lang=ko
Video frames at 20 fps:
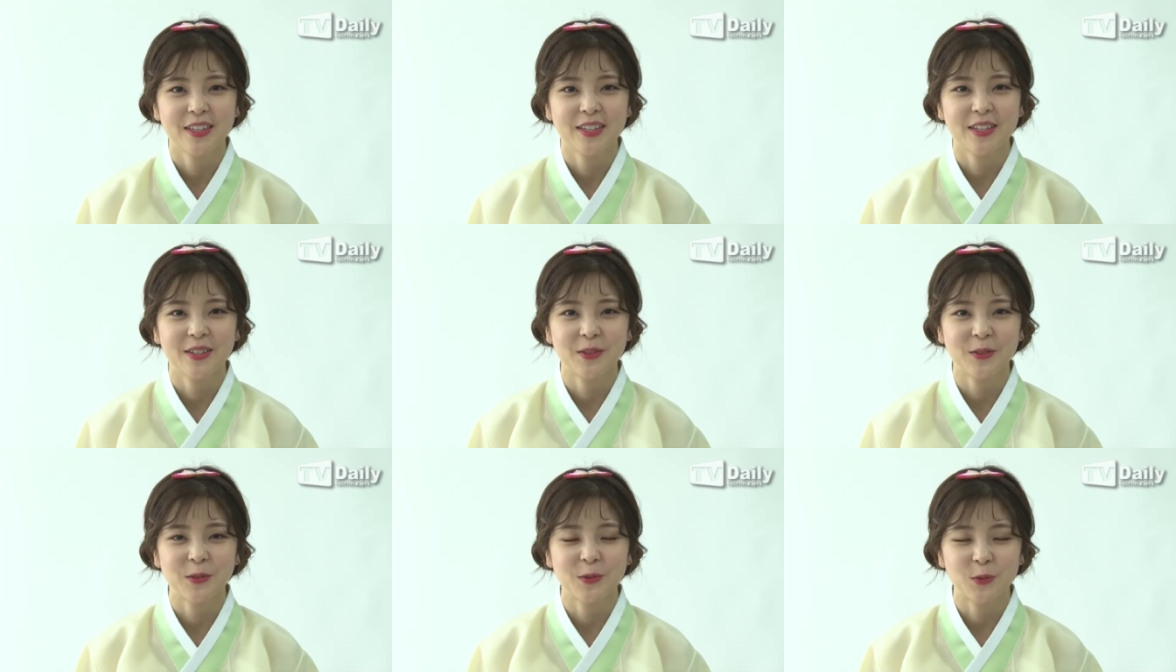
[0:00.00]

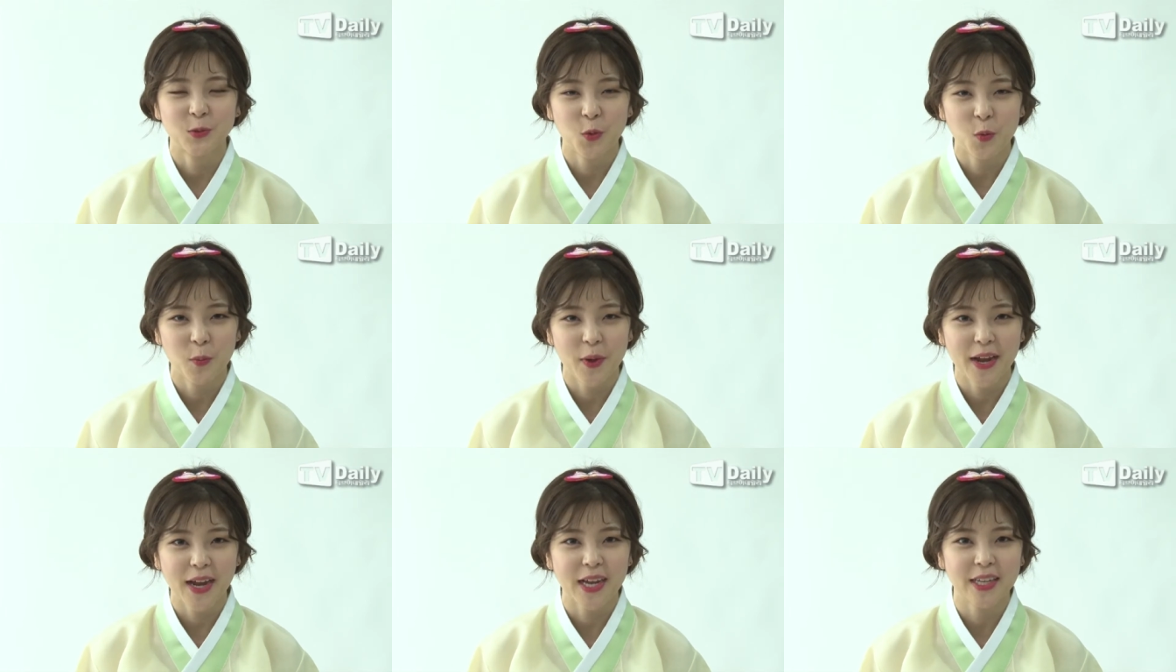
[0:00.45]
그리고
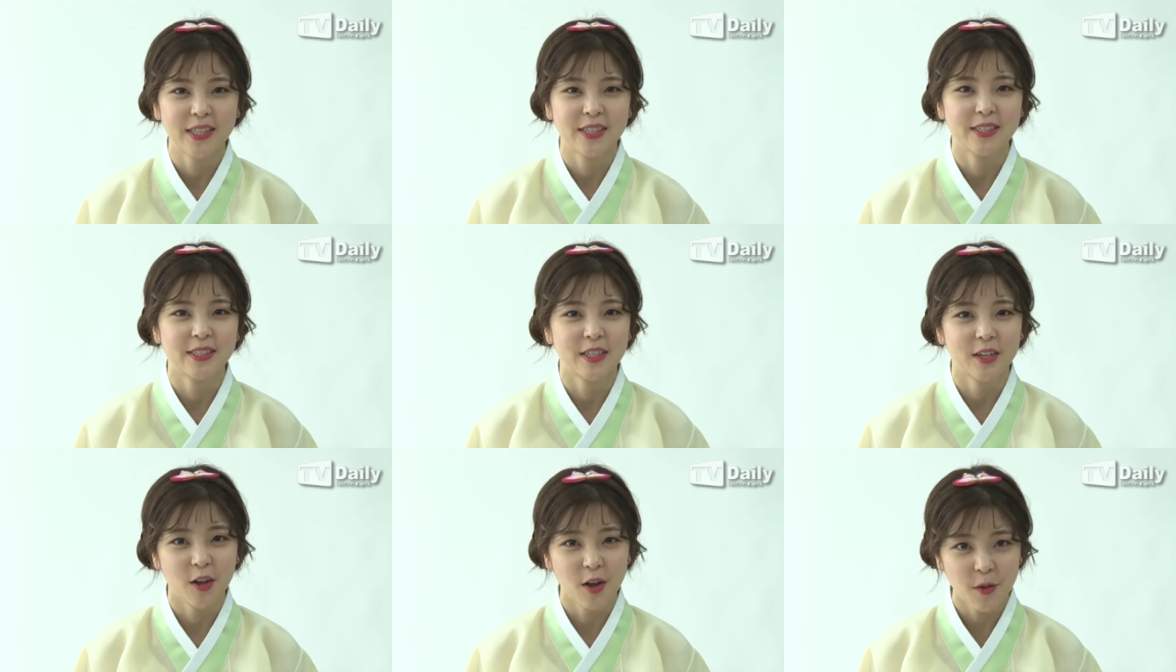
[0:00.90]
조만간
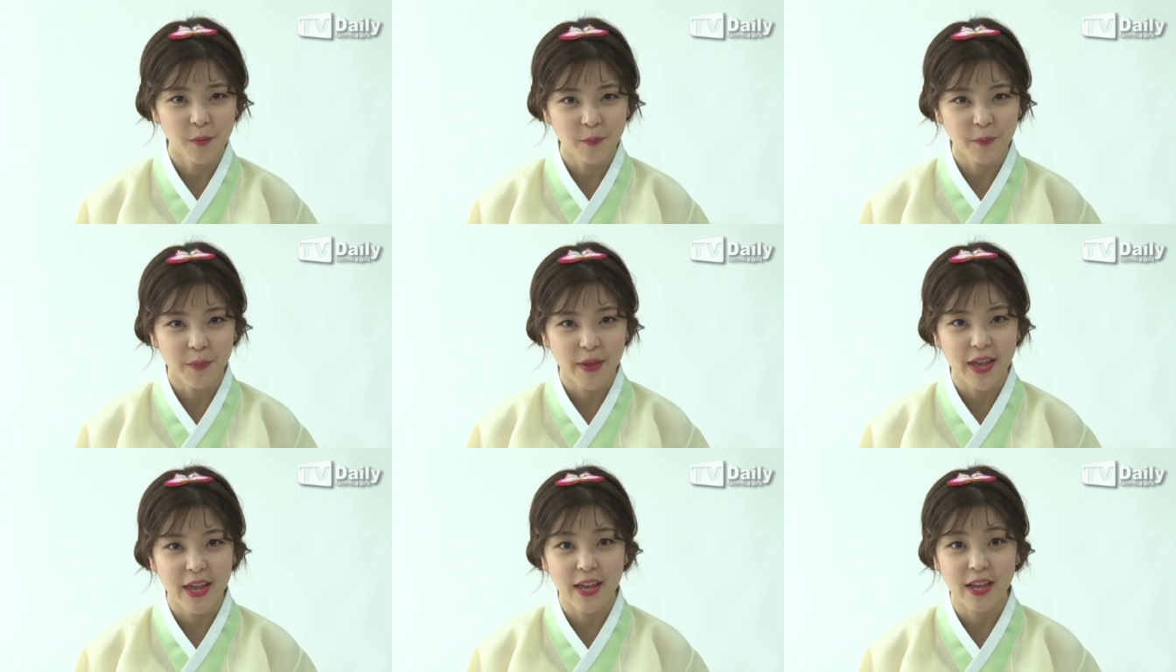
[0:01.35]
있을
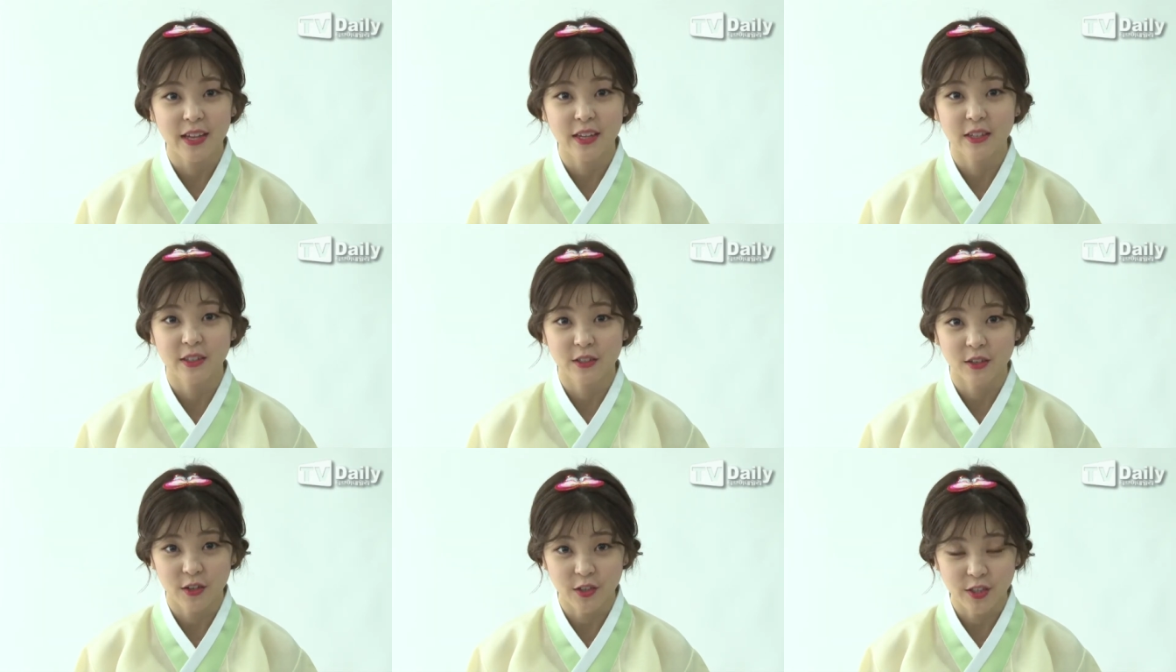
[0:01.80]

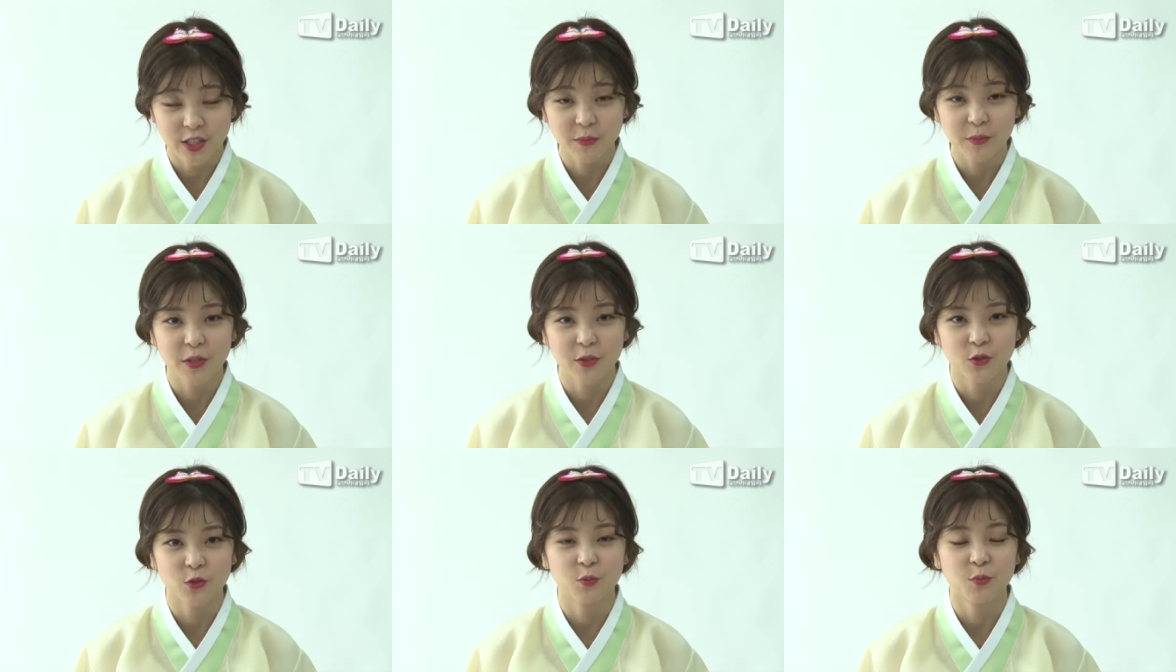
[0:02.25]
컴백
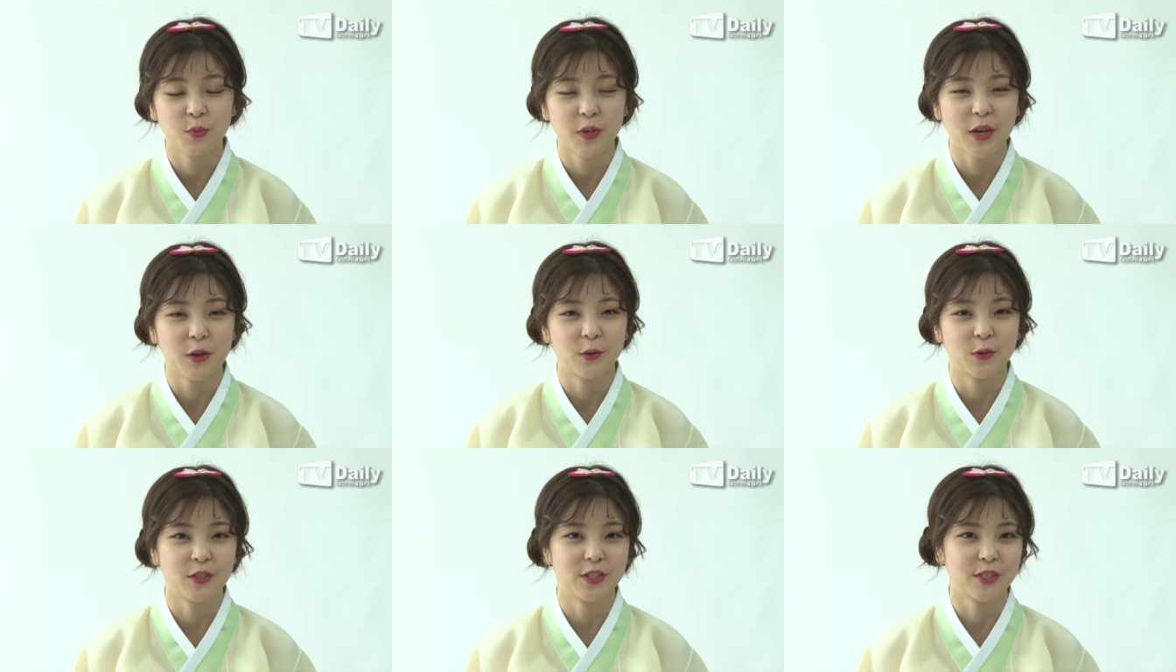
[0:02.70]
열심히
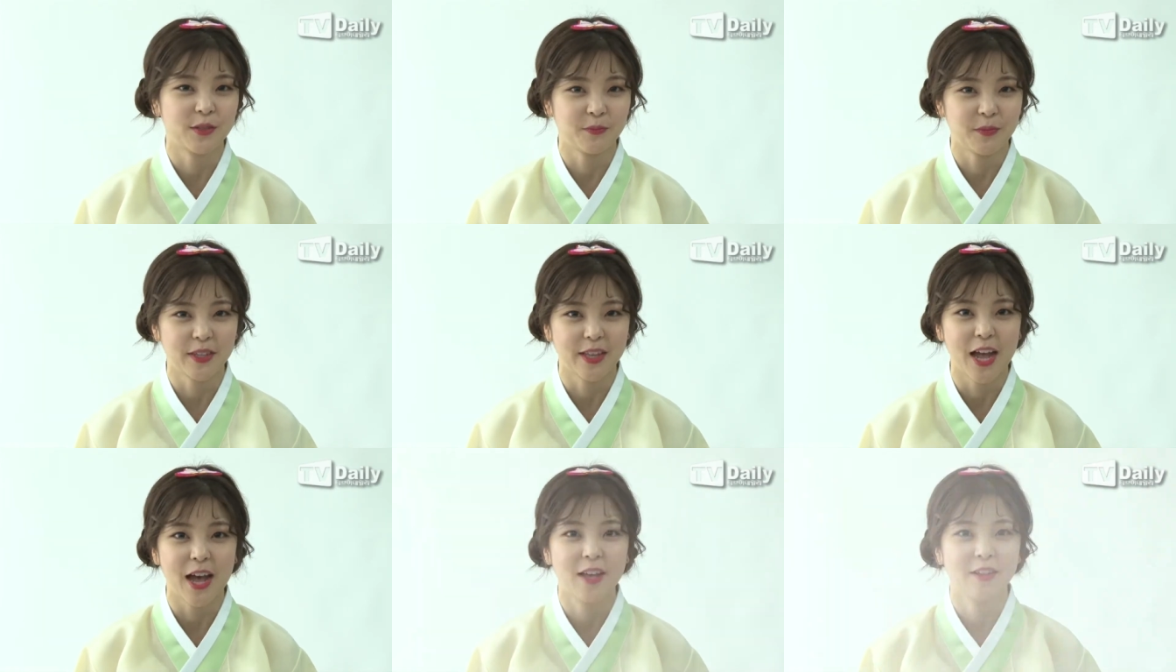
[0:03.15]
준비하고
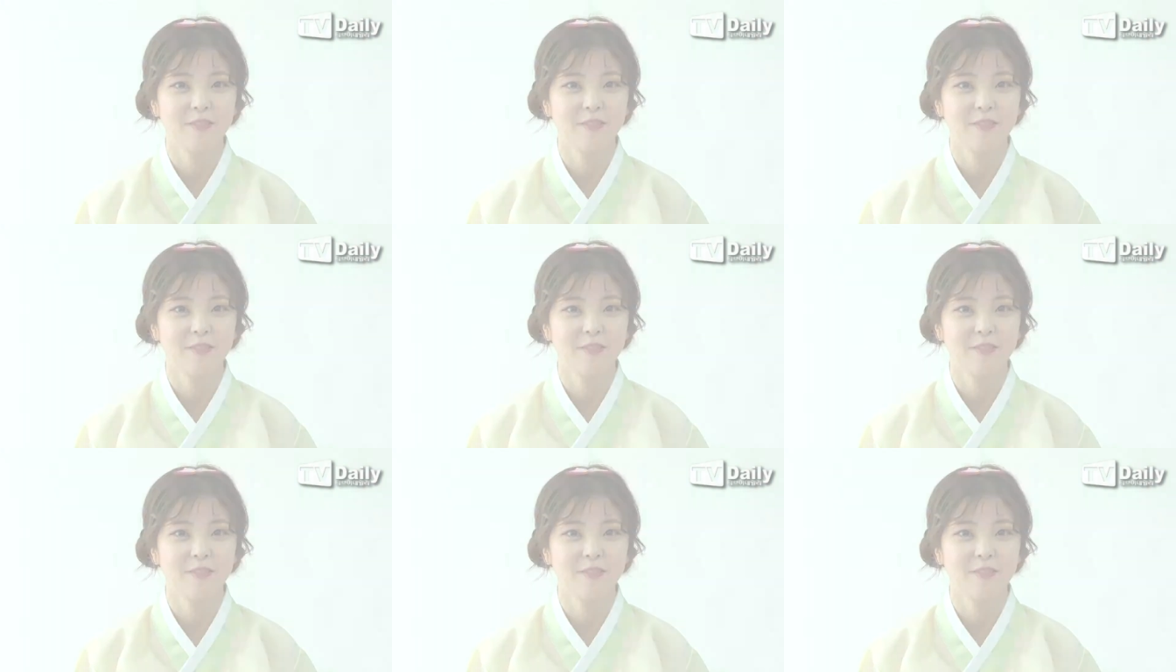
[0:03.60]
있습니다.